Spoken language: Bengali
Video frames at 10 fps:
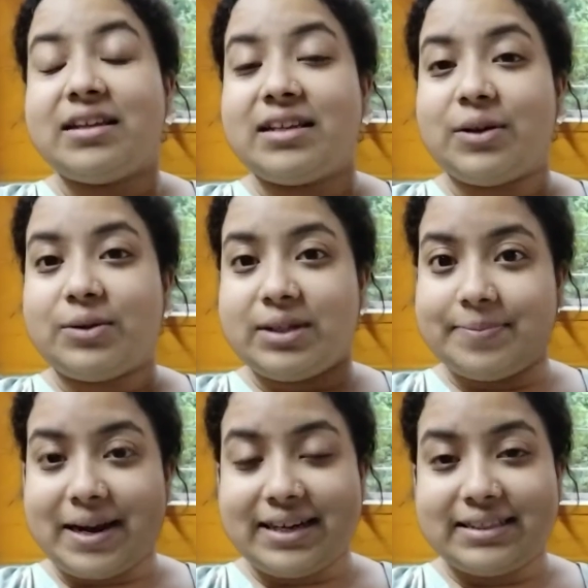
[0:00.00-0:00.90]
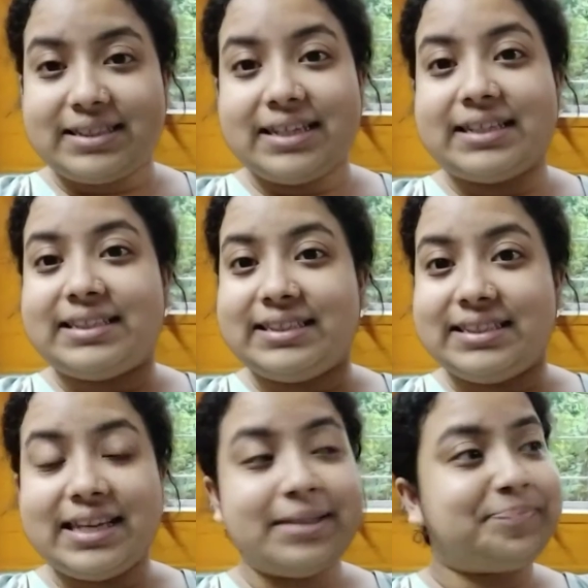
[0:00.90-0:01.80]
গিয়ে ওদের বাড়িতে
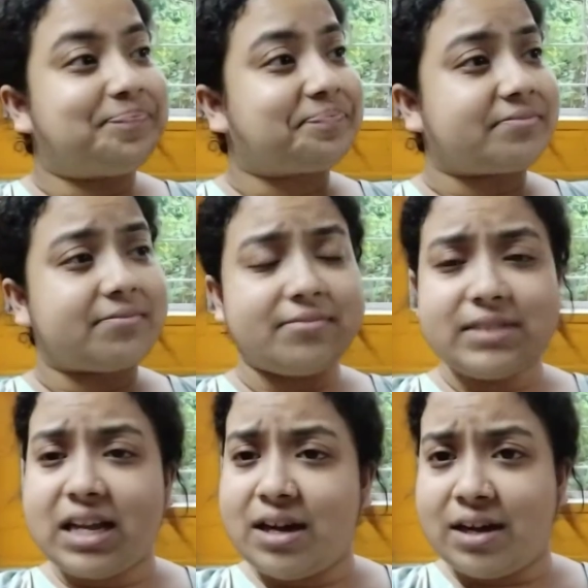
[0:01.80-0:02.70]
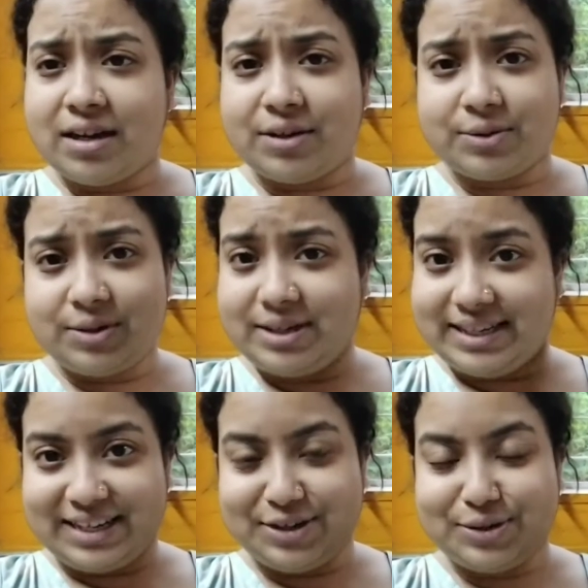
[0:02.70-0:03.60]
গিয়ে ওগুলো
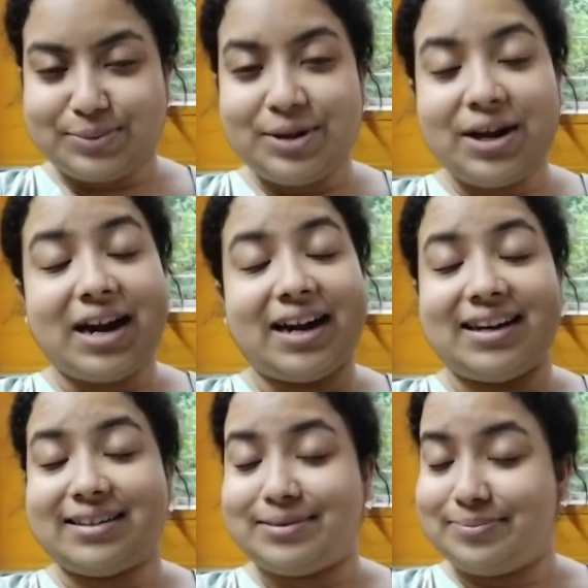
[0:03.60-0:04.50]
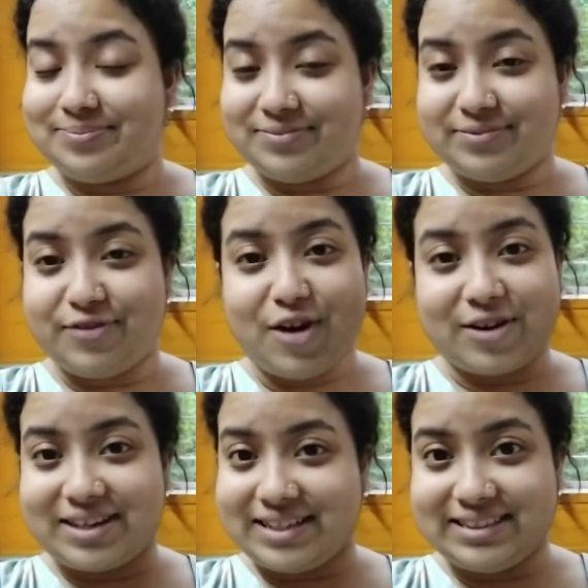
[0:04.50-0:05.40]
নিয়ে নেবো আর
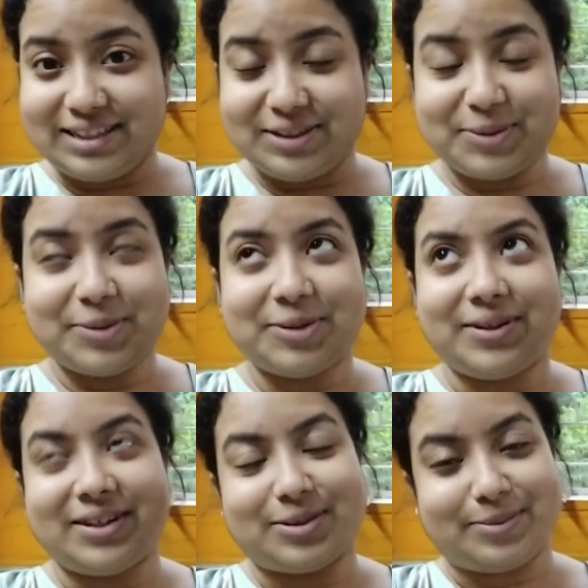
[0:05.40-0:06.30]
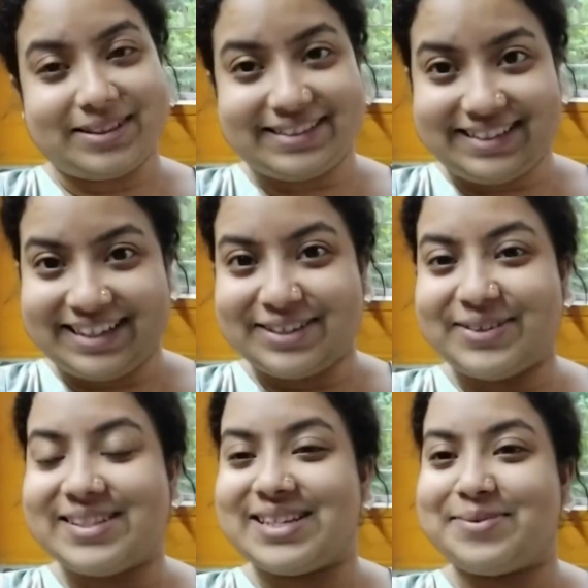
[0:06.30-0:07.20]
ব্লগটা দিয়ে দেবো নইলে তোমাদের দেরি
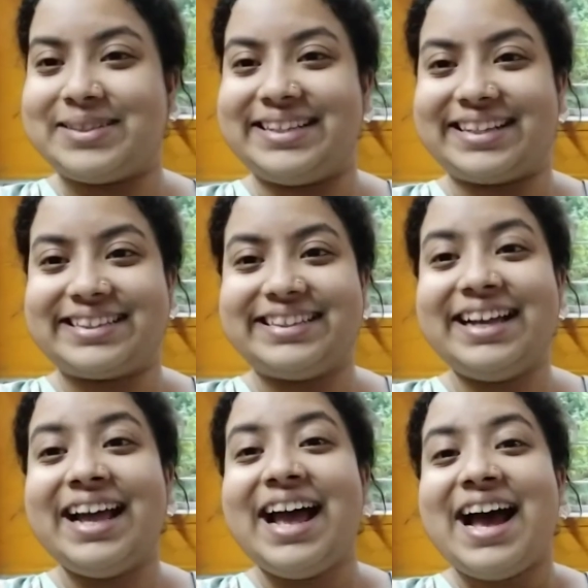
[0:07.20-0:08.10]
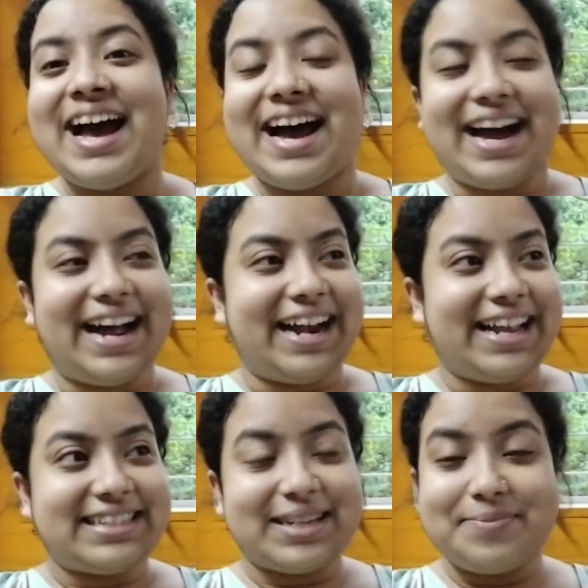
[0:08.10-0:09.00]
হয়ে যাবে দেখতে আর
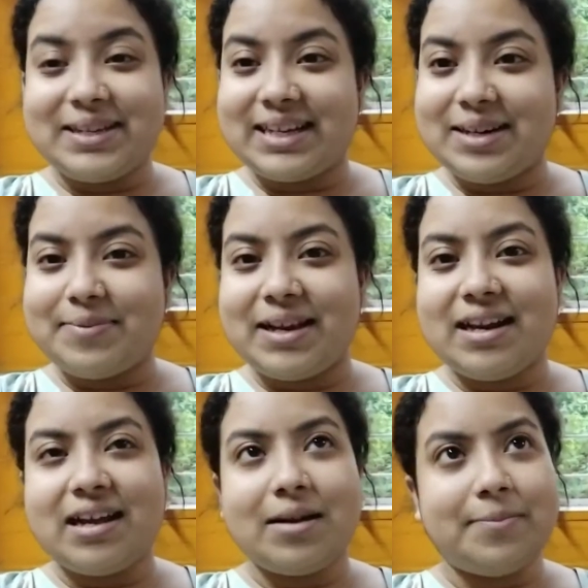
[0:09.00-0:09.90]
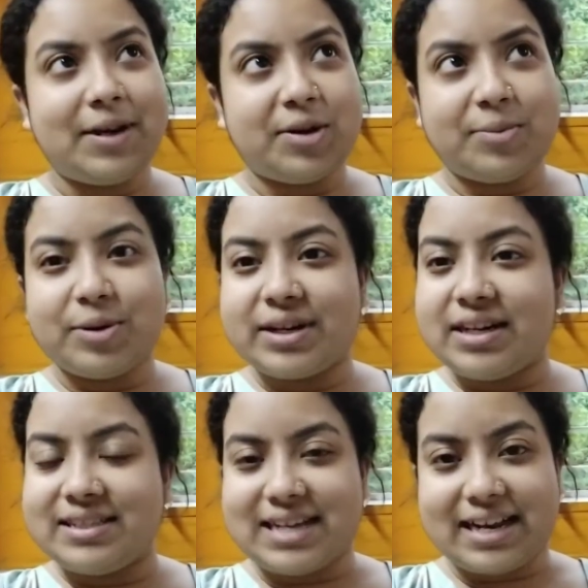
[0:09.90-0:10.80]
আজকে বিকেলবেলা বেরোবো
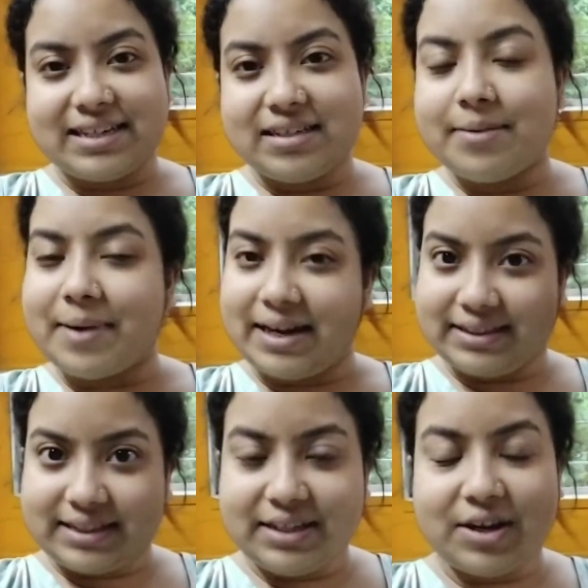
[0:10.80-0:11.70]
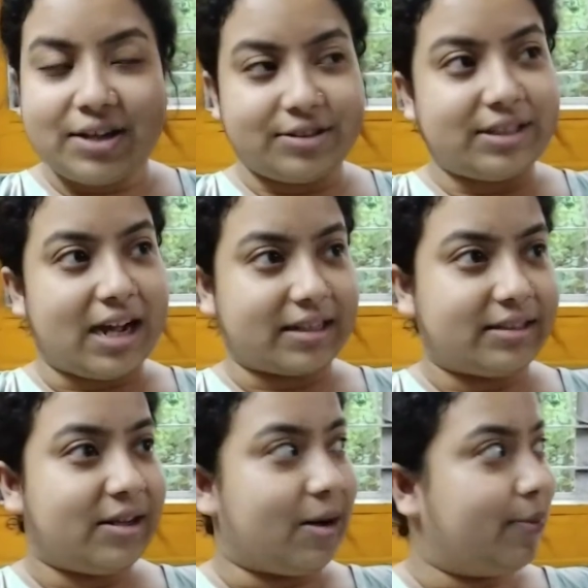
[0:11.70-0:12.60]
কিনা জানি না বাড়িতেই হয়তো
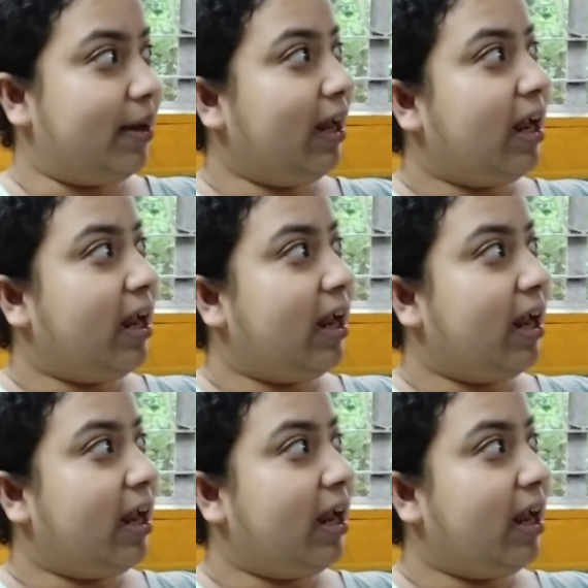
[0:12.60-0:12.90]
থাকতে হবে